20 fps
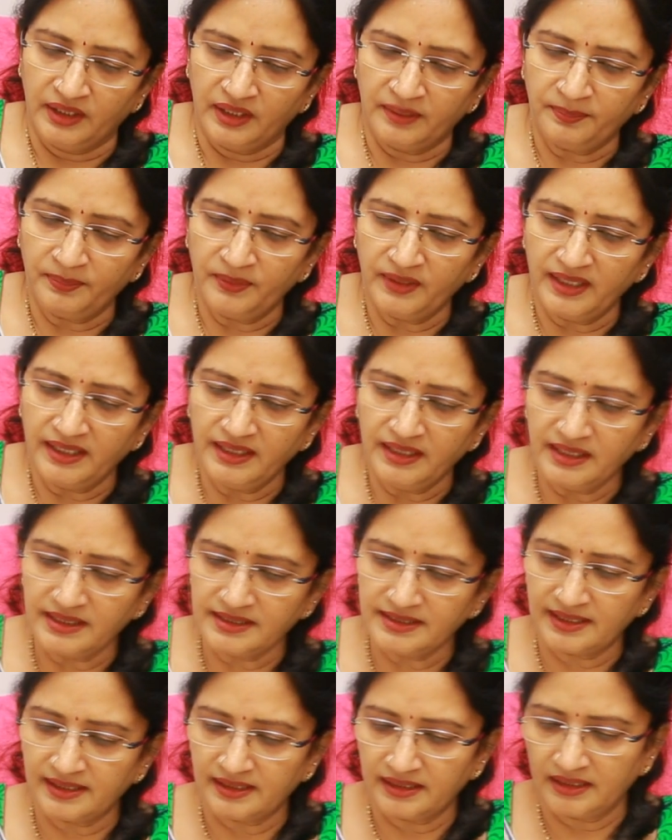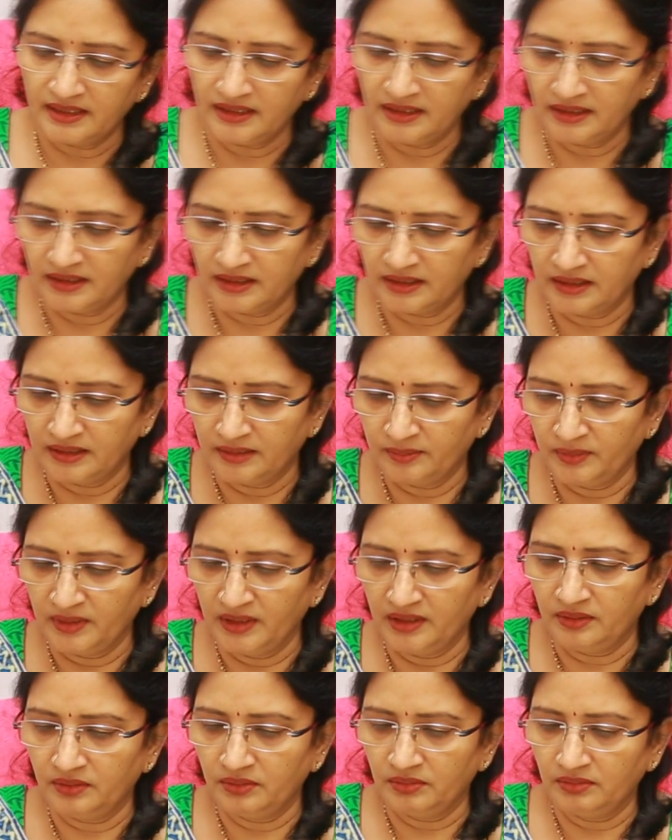ఎప్పుడైనా సరే
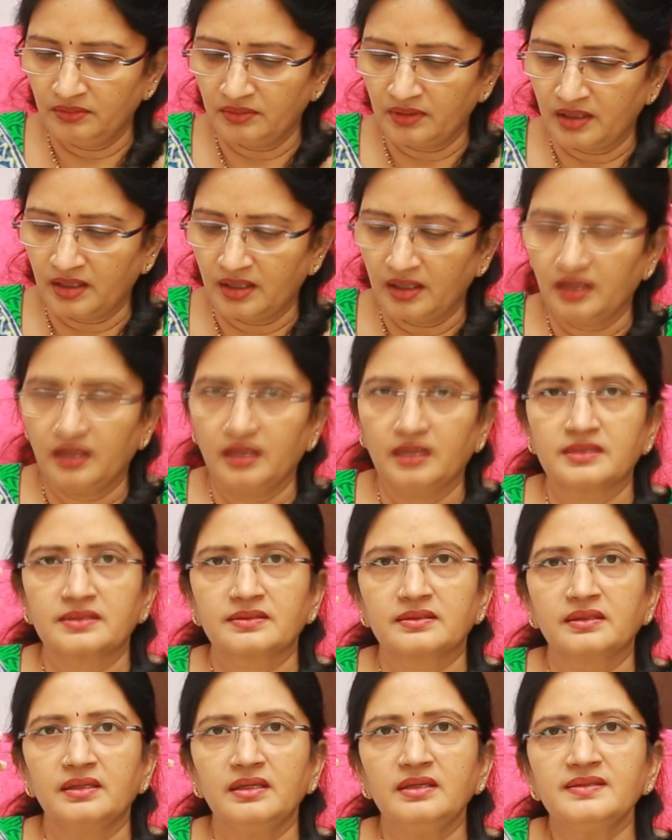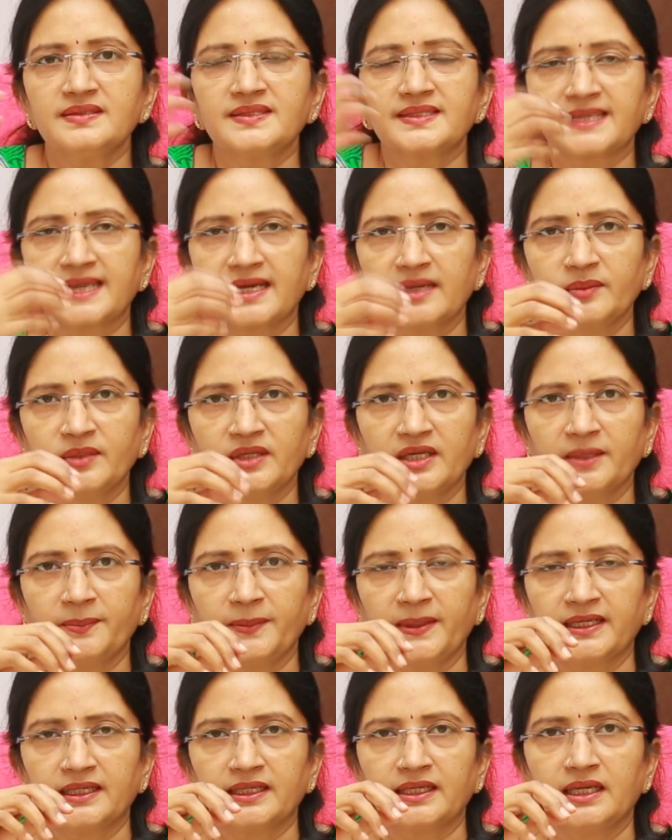మీకు స్కిన్ స్టామినా
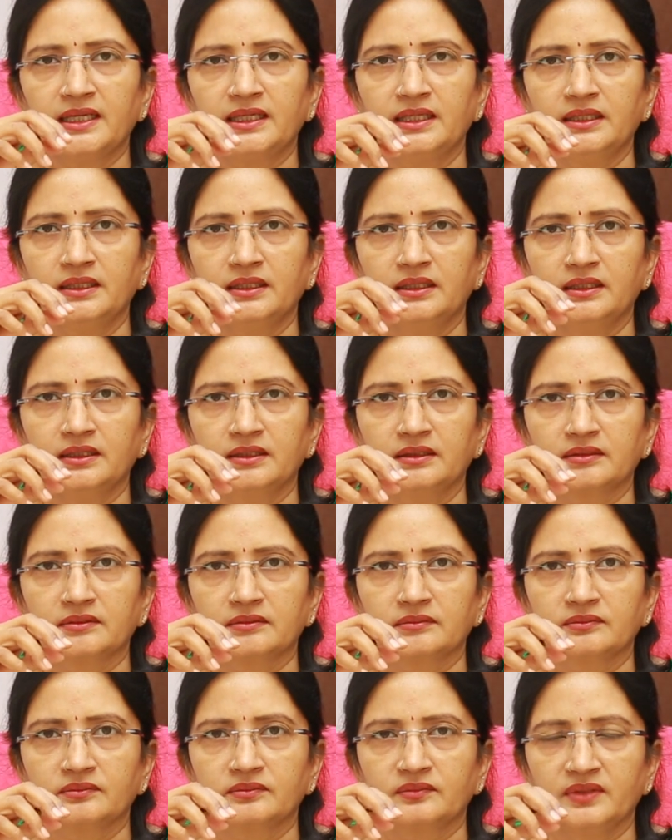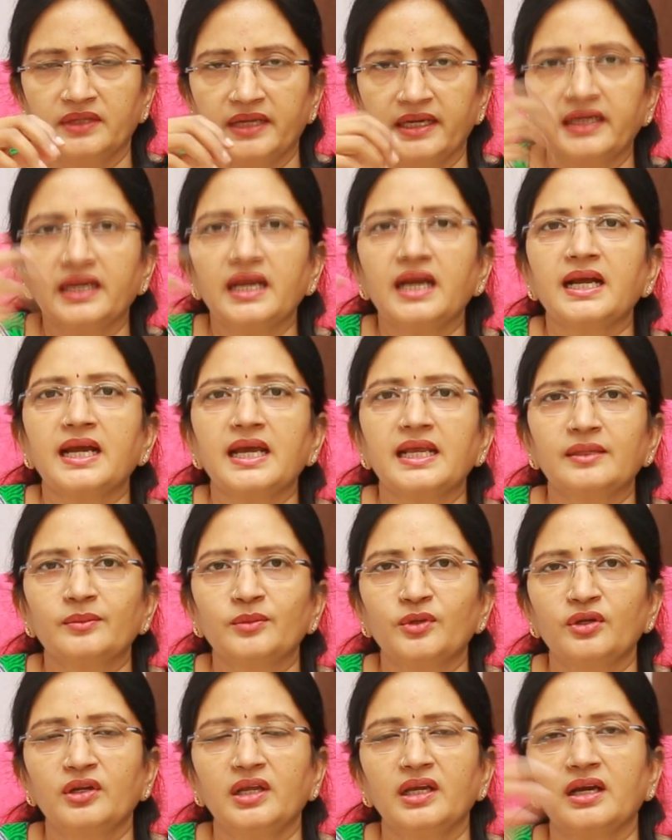పెరగాలన్నా
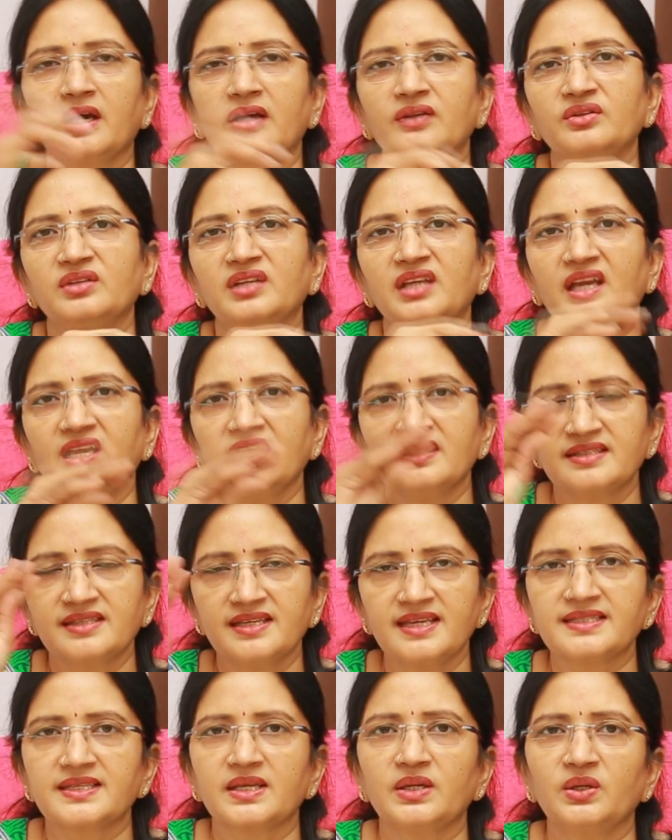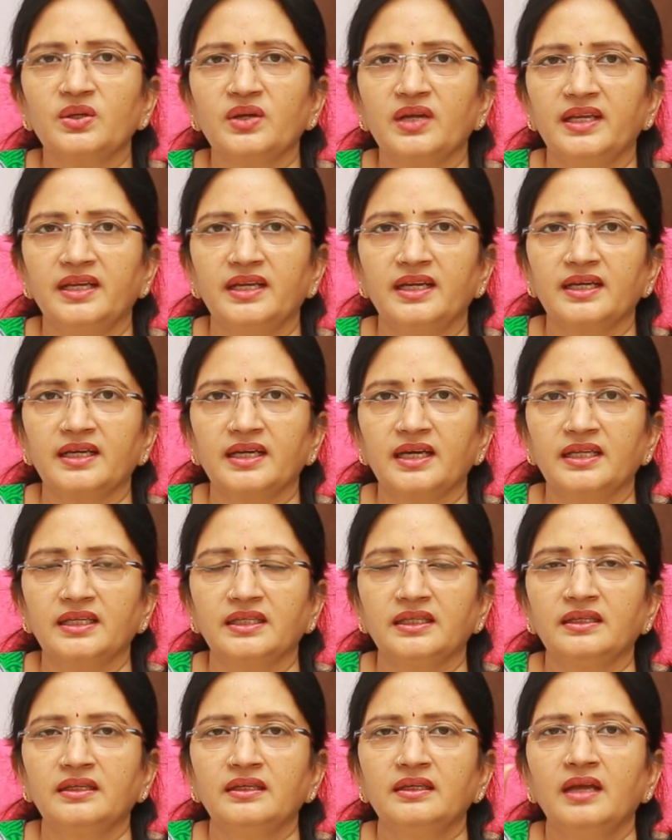ఎండాకాలంలోనే కాదు ఏ సీజన్లో అయినా
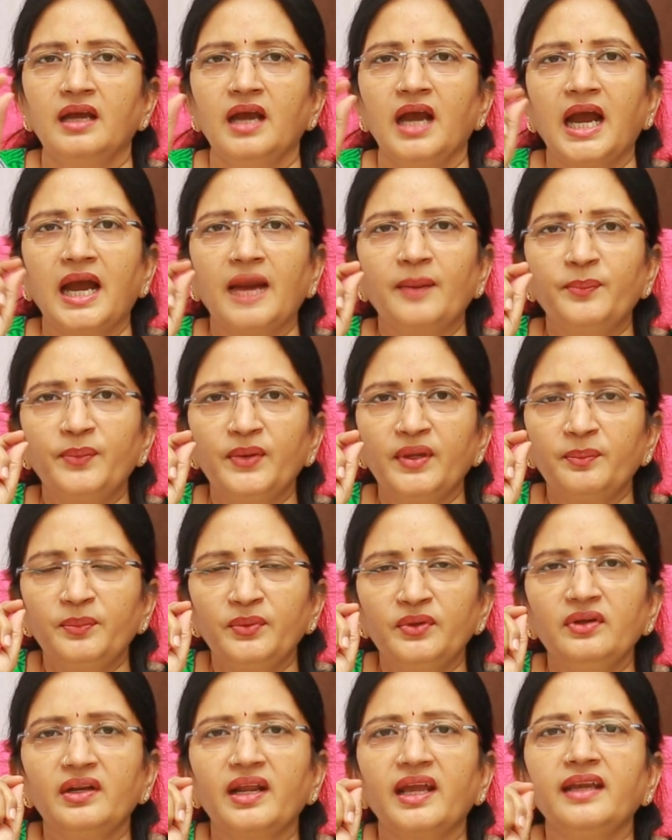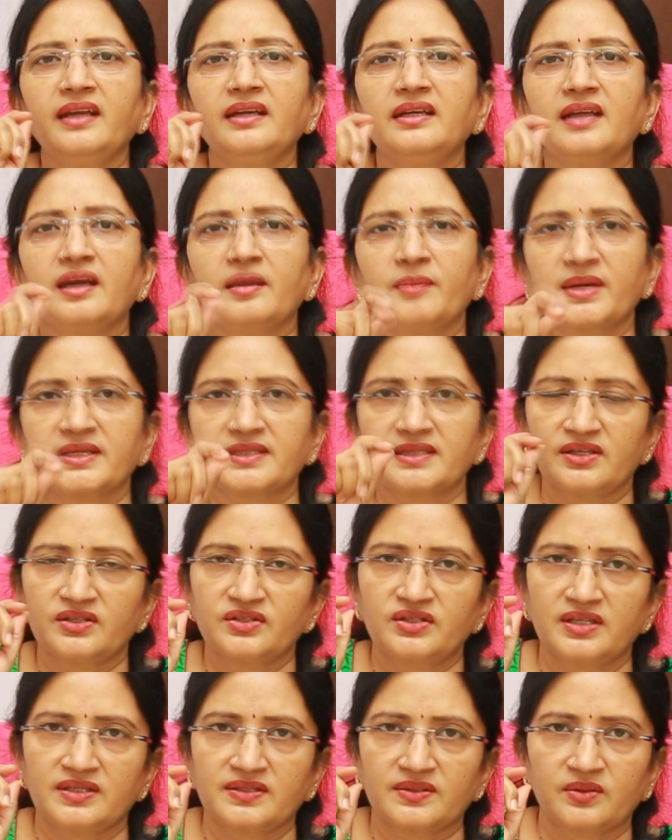కానీ అప్పుడప్పుడు లైట్గా
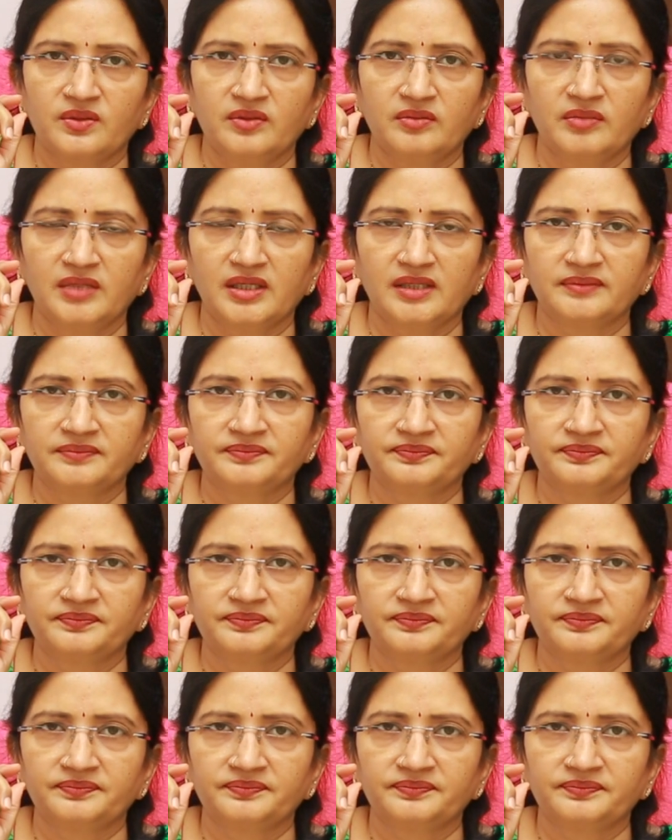మసాజ్ చేసుకోండి మా